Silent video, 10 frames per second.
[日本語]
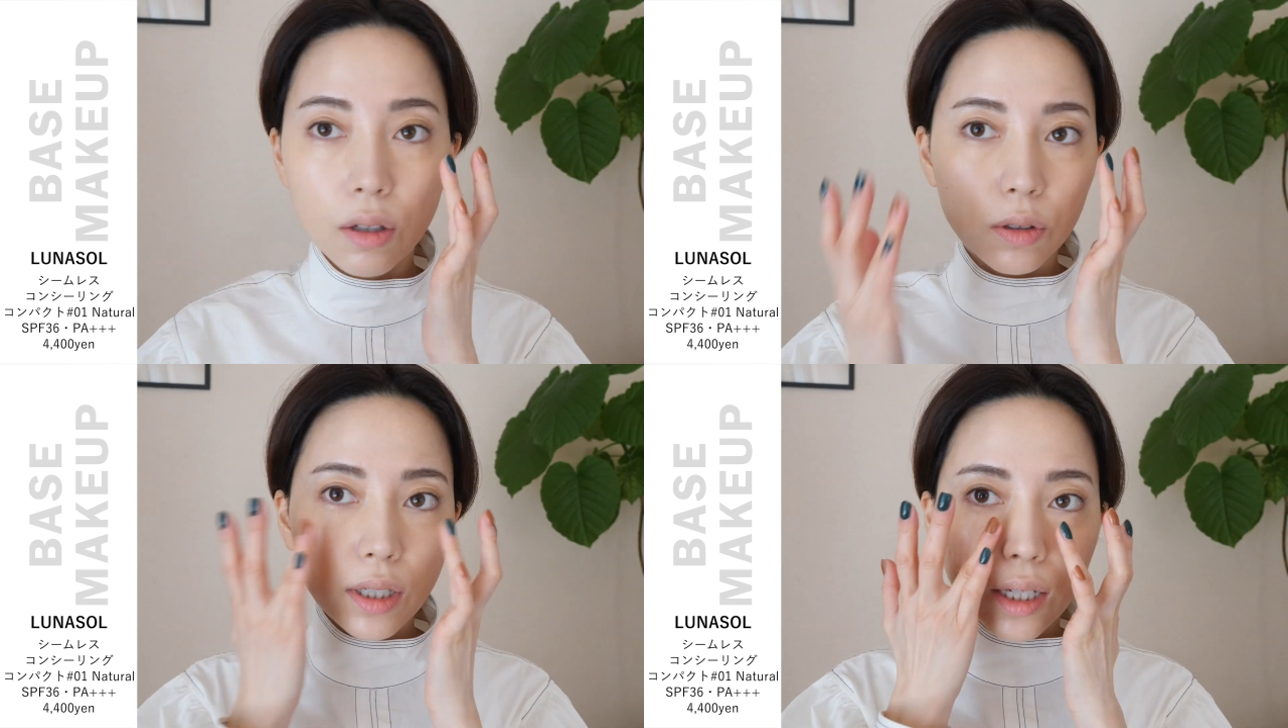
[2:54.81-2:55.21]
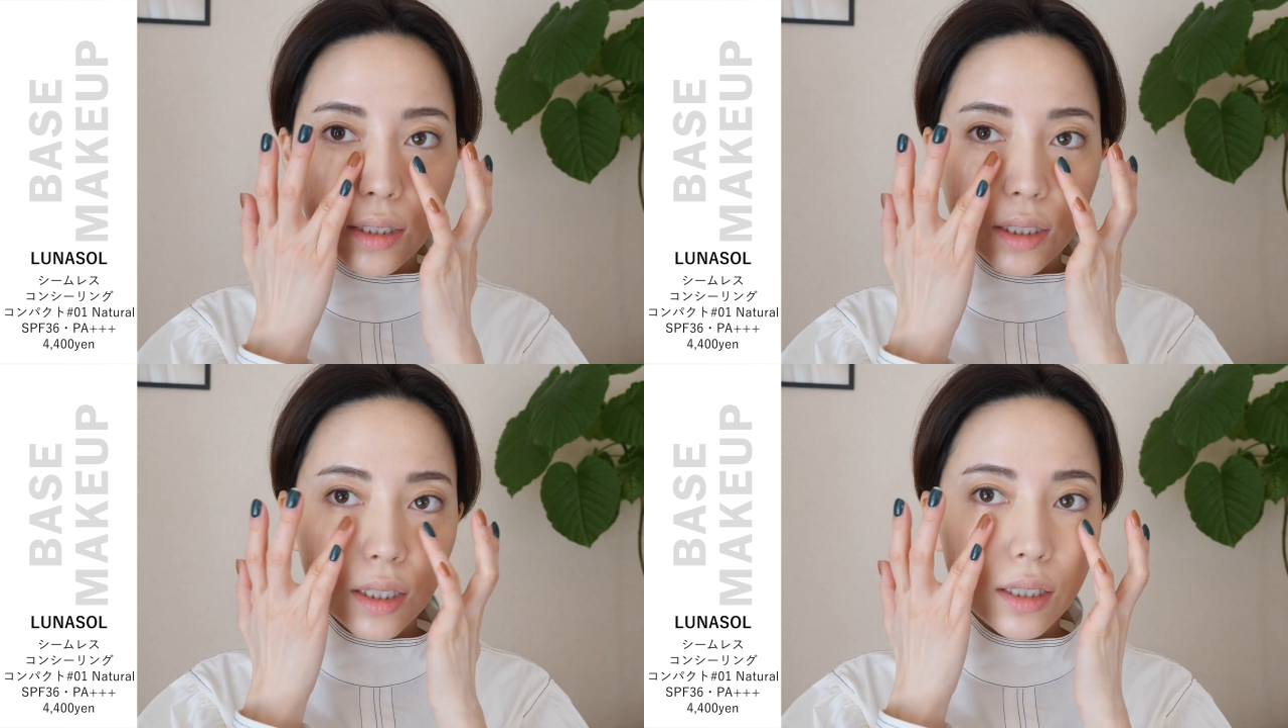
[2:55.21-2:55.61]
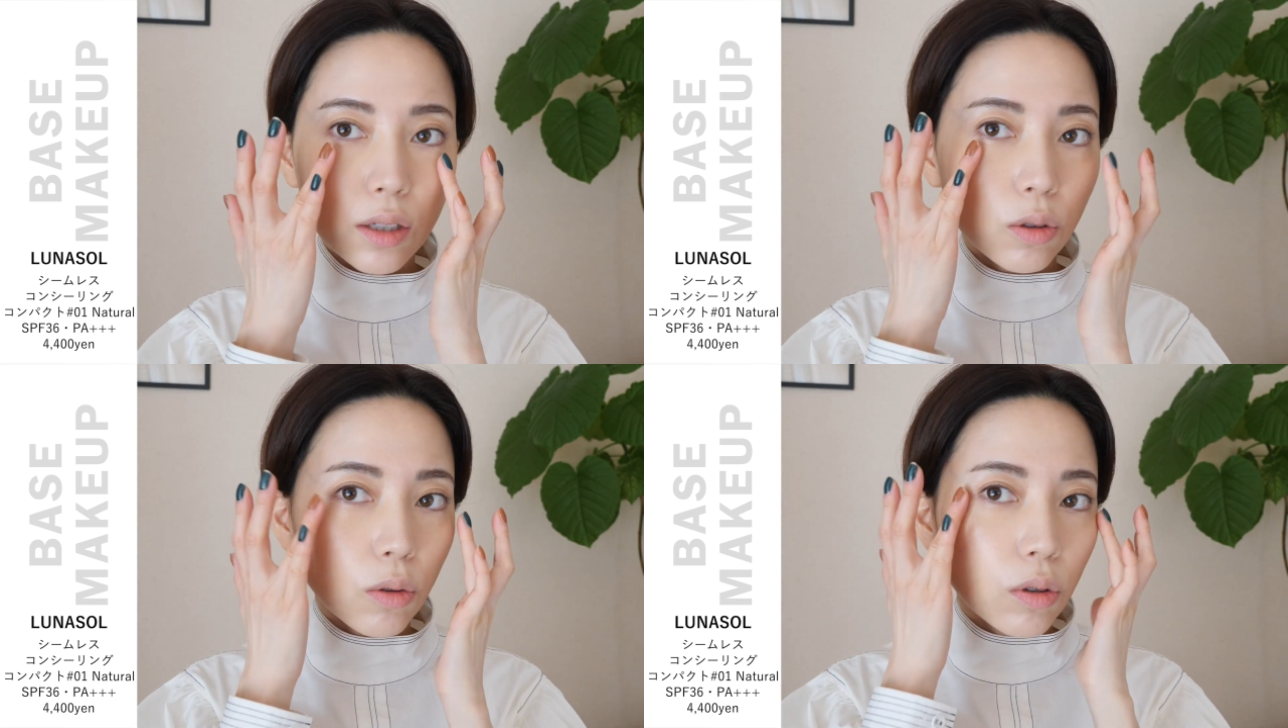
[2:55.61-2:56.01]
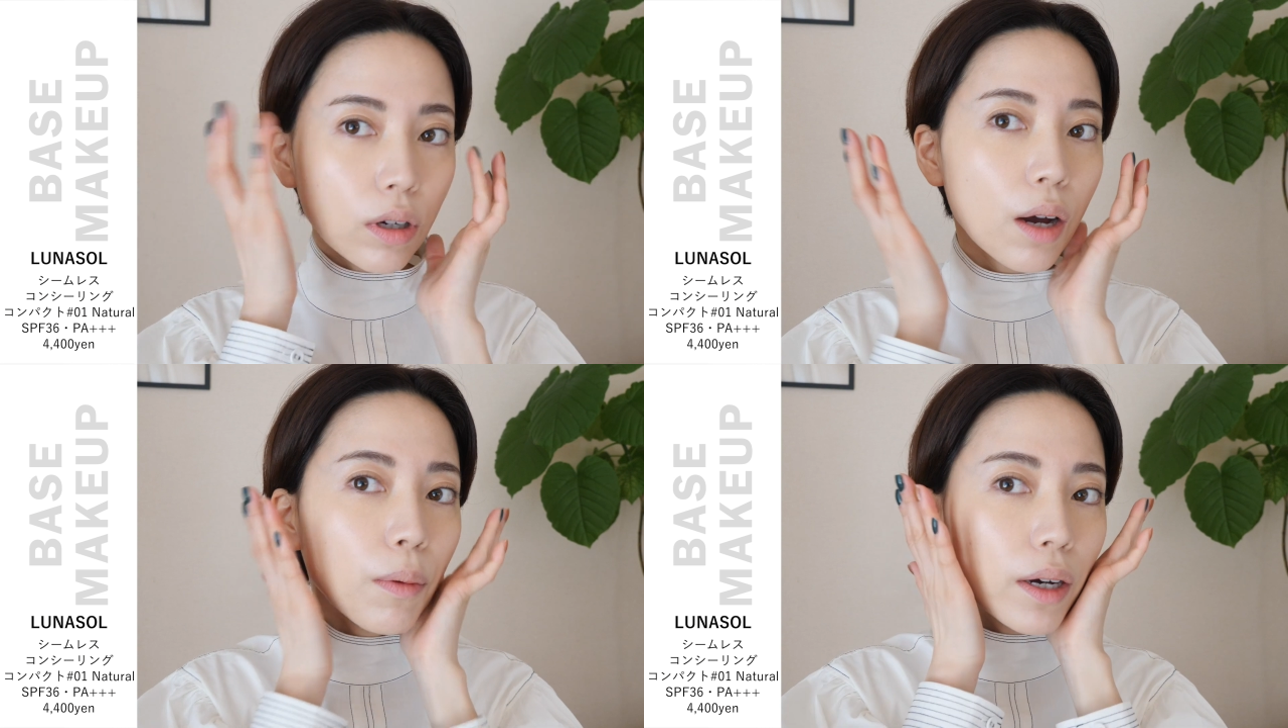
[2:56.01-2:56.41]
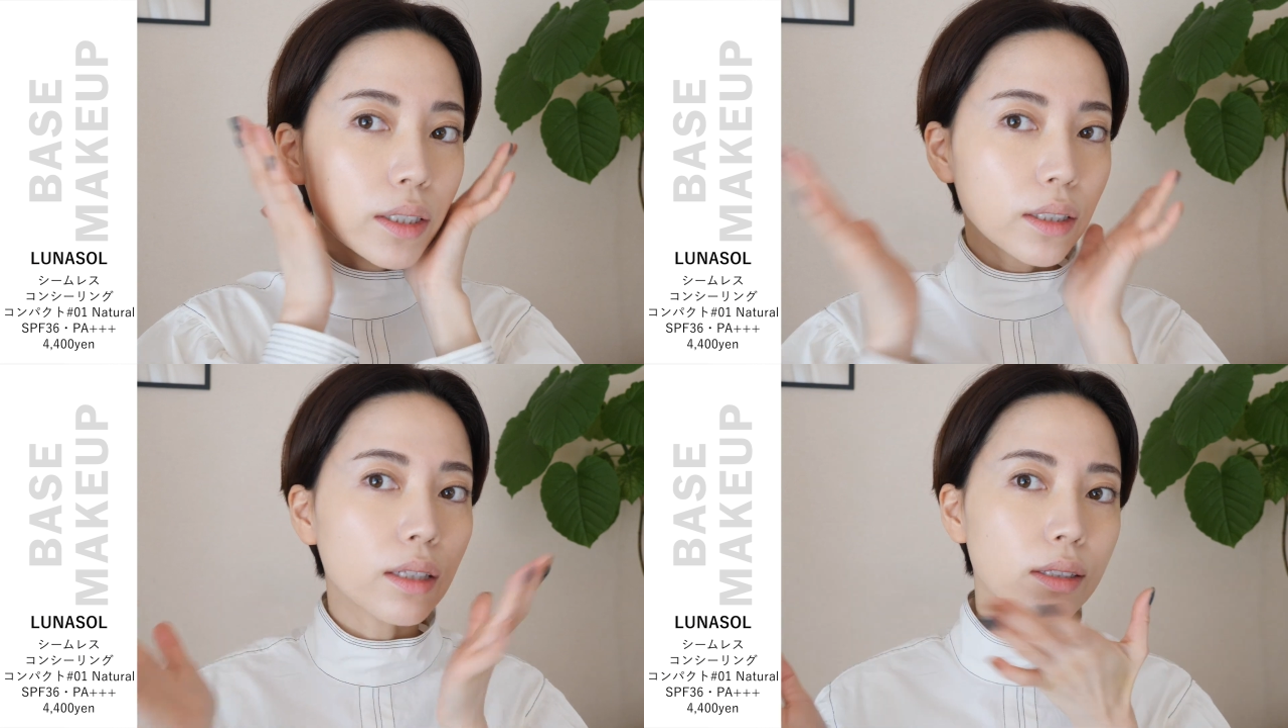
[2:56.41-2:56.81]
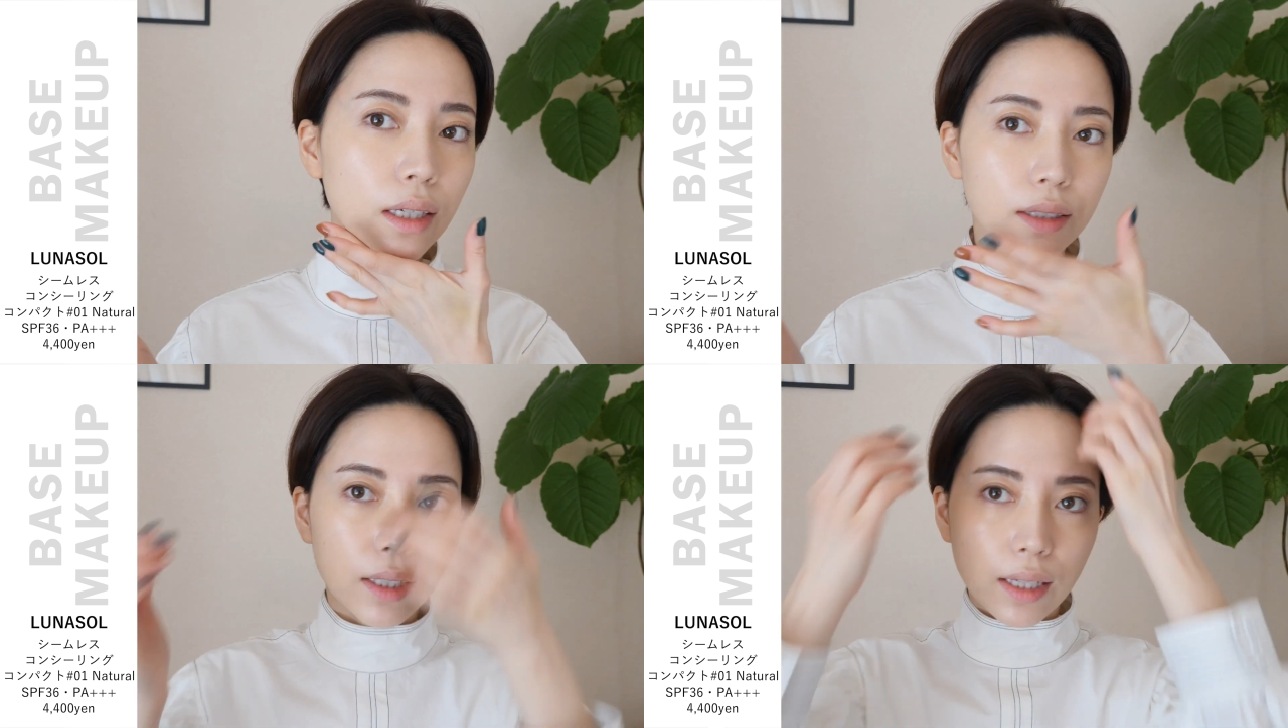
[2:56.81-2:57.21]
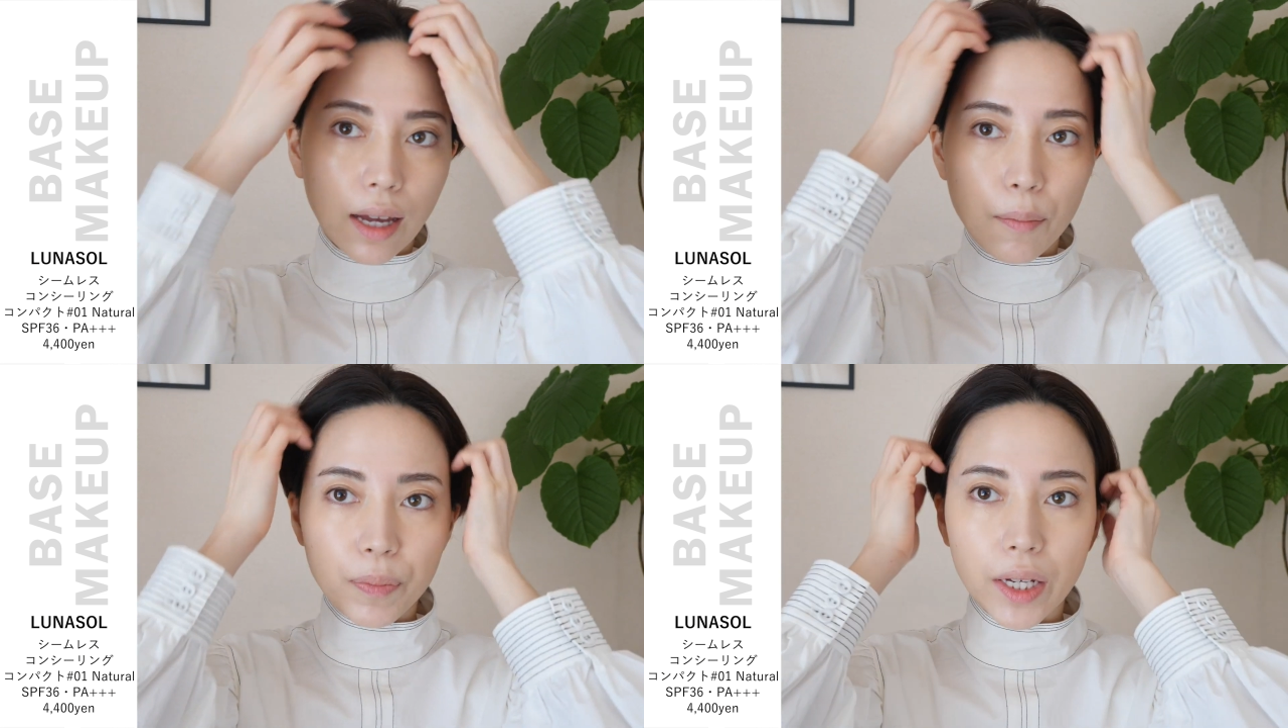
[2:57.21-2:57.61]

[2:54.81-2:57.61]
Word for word: こんな感じで気になるところをカバーしてツヤツヤな